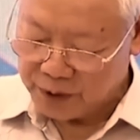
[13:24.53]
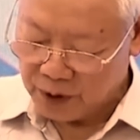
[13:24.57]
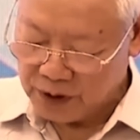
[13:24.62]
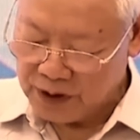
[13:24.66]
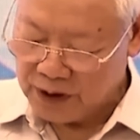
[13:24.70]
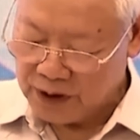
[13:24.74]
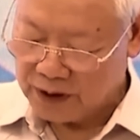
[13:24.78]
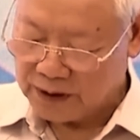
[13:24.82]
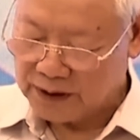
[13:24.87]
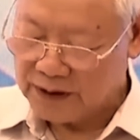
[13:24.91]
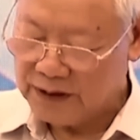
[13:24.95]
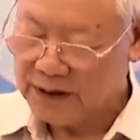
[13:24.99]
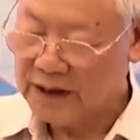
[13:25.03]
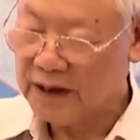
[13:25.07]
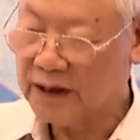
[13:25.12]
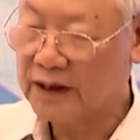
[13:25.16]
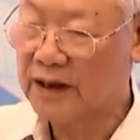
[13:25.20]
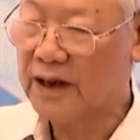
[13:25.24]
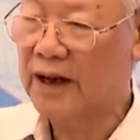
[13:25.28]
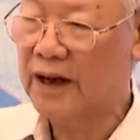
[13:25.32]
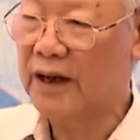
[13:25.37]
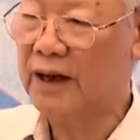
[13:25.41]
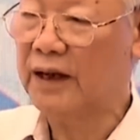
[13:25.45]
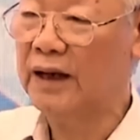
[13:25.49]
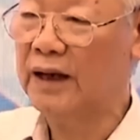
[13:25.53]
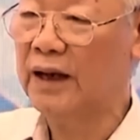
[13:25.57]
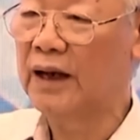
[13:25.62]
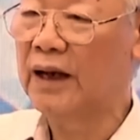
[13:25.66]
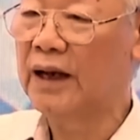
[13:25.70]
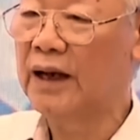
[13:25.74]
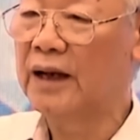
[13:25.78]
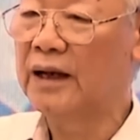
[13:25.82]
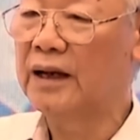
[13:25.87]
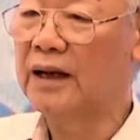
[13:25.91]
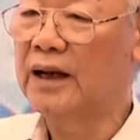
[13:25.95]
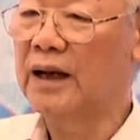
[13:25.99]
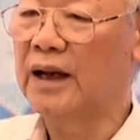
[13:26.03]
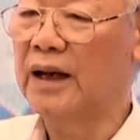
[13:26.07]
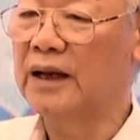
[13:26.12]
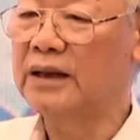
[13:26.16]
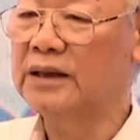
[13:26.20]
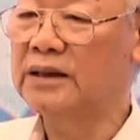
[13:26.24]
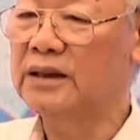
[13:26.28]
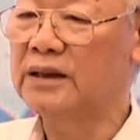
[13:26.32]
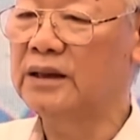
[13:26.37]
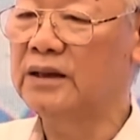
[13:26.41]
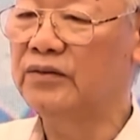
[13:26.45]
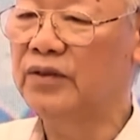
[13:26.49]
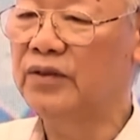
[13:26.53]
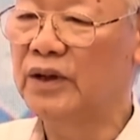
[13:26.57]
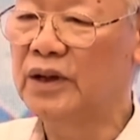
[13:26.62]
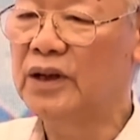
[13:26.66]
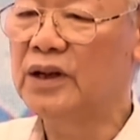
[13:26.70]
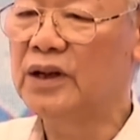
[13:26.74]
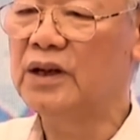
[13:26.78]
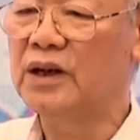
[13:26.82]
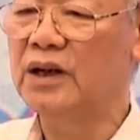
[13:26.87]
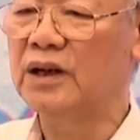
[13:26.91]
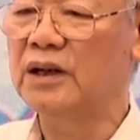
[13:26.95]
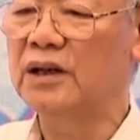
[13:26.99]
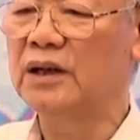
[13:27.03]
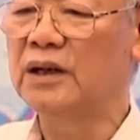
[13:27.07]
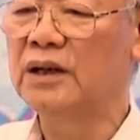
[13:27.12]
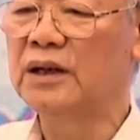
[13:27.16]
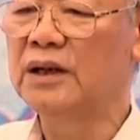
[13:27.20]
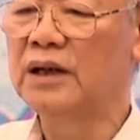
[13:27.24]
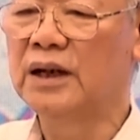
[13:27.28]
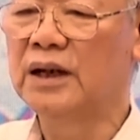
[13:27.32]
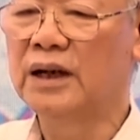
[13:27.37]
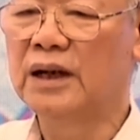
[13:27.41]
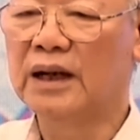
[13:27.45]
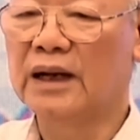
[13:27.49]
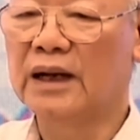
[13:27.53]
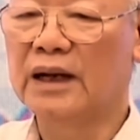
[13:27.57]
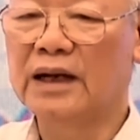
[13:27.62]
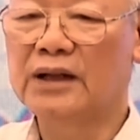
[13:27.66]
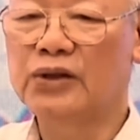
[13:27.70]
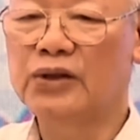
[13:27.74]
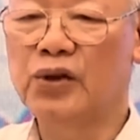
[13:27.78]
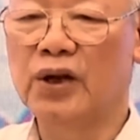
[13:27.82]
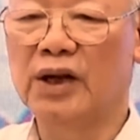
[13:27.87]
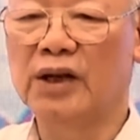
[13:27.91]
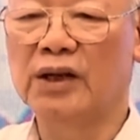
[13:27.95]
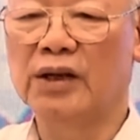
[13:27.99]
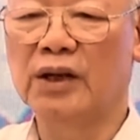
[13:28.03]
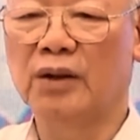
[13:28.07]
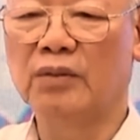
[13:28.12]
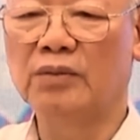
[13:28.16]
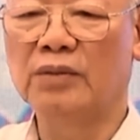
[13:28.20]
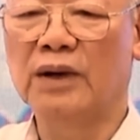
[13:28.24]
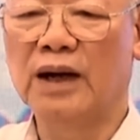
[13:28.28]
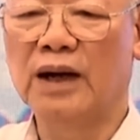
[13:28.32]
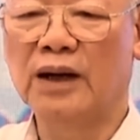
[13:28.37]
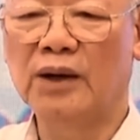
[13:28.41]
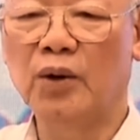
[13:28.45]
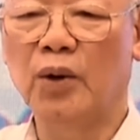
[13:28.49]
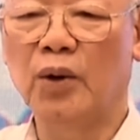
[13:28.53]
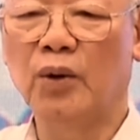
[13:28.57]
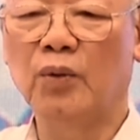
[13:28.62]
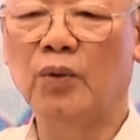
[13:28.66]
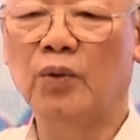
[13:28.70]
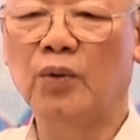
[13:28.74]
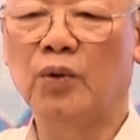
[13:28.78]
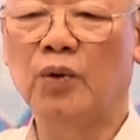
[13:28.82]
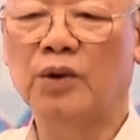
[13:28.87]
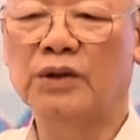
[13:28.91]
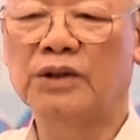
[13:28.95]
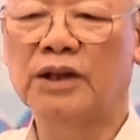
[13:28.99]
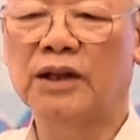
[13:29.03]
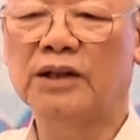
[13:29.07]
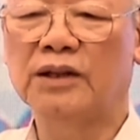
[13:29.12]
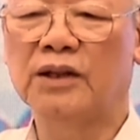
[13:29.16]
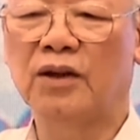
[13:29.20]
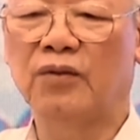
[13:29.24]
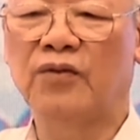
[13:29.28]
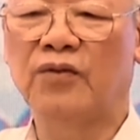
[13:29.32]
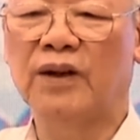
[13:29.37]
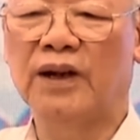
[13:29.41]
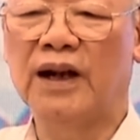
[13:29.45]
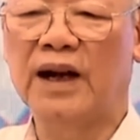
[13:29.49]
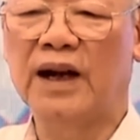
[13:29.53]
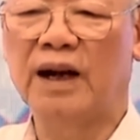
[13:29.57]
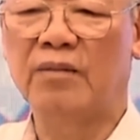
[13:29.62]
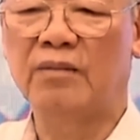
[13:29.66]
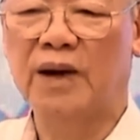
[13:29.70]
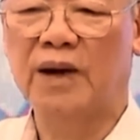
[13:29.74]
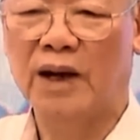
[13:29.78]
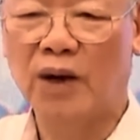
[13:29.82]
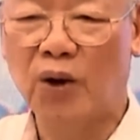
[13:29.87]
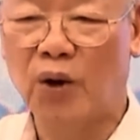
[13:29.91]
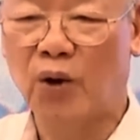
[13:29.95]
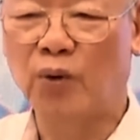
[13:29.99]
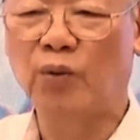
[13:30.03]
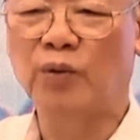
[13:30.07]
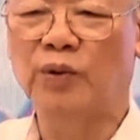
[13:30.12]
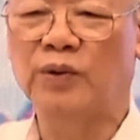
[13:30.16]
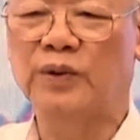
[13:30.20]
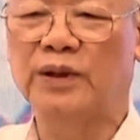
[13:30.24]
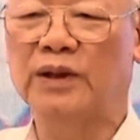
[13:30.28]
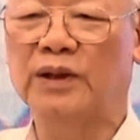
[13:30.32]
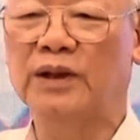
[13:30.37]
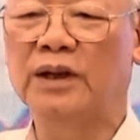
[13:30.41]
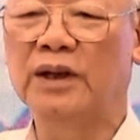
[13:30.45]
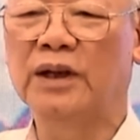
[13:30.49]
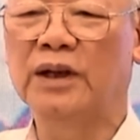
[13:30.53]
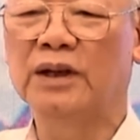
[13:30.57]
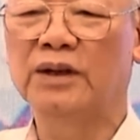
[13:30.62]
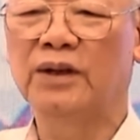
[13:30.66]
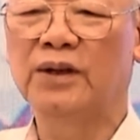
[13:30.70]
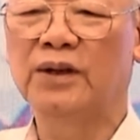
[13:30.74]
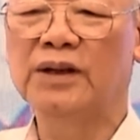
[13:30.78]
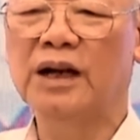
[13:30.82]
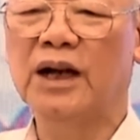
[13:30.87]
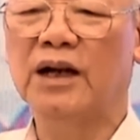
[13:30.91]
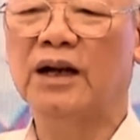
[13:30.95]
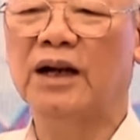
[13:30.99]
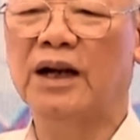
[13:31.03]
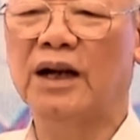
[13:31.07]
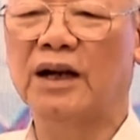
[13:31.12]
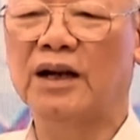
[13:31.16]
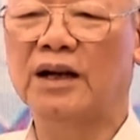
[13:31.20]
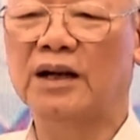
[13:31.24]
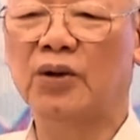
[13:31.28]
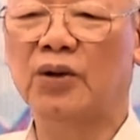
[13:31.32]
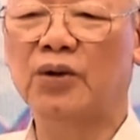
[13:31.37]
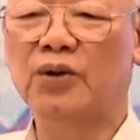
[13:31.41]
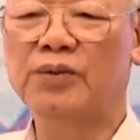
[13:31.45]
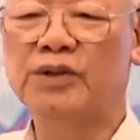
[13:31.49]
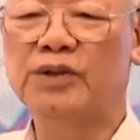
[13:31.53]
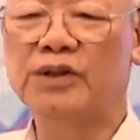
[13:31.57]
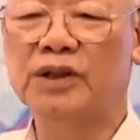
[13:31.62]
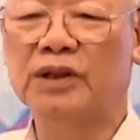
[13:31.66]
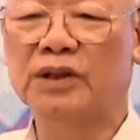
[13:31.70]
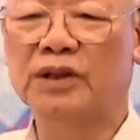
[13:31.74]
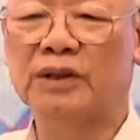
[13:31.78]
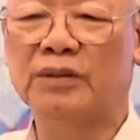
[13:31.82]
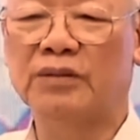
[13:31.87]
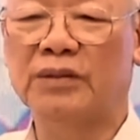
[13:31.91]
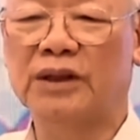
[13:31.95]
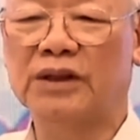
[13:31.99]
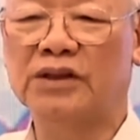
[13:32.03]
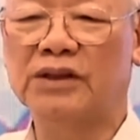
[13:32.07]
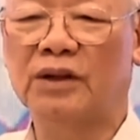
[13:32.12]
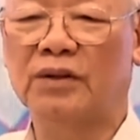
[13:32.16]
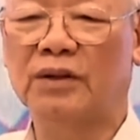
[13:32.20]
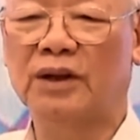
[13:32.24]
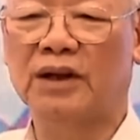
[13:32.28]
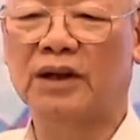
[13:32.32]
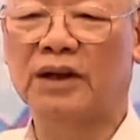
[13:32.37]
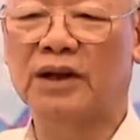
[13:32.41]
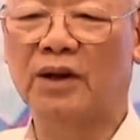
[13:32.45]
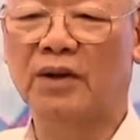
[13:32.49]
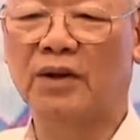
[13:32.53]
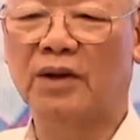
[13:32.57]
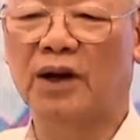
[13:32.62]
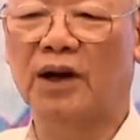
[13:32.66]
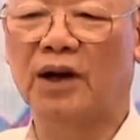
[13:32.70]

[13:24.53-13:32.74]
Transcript: cho được cái dịch này để giữ vững được cái truyền thống anh hùng của dân tộc Việt Nam anh hùng tôi nhắc lại câu hôm trước mà trong lời kêu